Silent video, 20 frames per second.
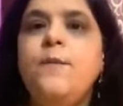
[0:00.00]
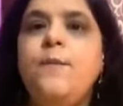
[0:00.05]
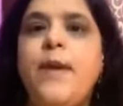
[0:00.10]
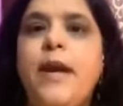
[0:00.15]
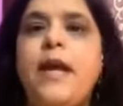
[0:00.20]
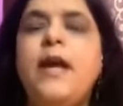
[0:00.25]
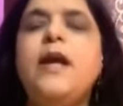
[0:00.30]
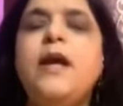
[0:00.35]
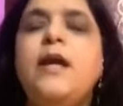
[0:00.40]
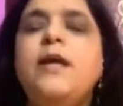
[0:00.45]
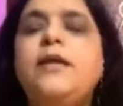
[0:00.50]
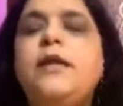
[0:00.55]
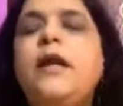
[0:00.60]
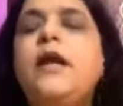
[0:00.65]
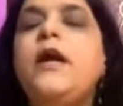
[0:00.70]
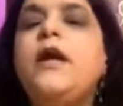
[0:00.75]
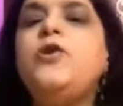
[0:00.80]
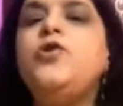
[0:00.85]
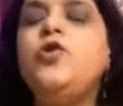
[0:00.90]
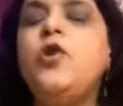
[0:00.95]
पे करते
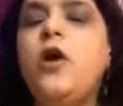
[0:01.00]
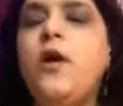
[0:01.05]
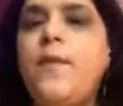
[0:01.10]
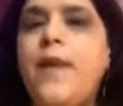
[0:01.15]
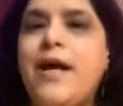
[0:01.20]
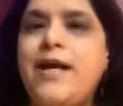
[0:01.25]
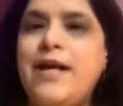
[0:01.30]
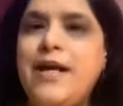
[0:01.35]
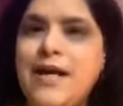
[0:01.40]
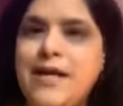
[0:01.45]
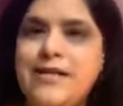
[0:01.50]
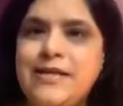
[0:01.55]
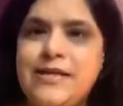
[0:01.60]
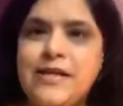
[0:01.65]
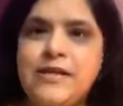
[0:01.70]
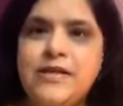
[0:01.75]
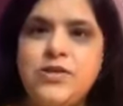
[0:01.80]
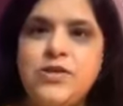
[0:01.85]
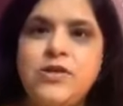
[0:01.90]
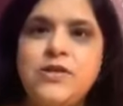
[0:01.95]
हैं जो हमारे
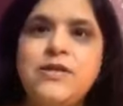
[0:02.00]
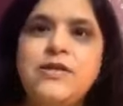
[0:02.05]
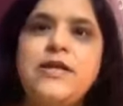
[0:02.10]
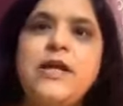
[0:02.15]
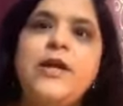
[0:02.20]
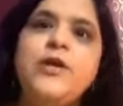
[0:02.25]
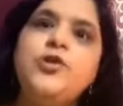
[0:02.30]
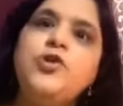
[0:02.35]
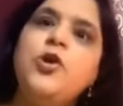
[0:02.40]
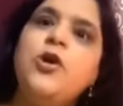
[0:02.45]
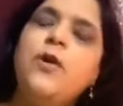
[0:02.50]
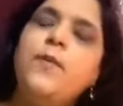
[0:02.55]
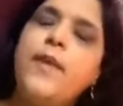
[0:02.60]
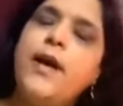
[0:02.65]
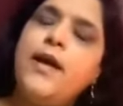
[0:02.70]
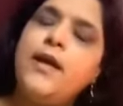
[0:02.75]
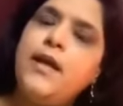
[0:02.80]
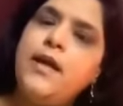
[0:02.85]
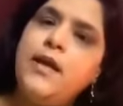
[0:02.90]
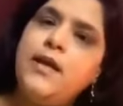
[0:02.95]
एंसेस्टर्स हैं जो
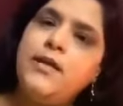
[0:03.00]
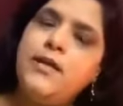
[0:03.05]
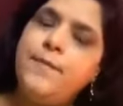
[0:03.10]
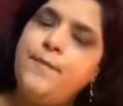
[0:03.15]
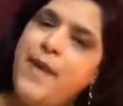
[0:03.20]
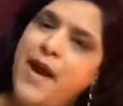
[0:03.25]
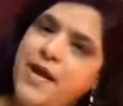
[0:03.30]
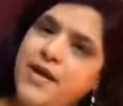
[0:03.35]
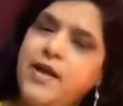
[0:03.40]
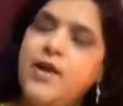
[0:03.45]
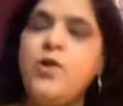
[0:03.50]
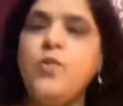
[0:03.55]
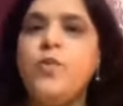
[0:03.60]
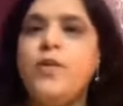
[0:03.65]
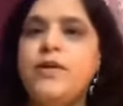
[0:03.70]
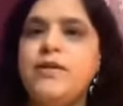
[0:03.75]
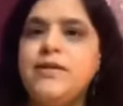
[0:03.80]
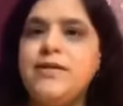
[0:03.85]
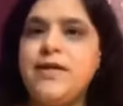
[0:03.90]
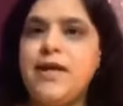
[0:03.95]
हमारे डिपार्टेड
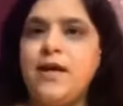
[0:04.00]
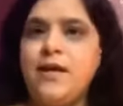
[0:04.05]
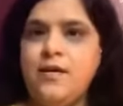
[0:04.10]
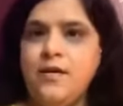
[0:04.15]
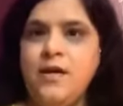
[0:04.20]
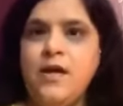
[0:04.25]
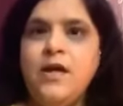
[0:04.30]
वंस हैं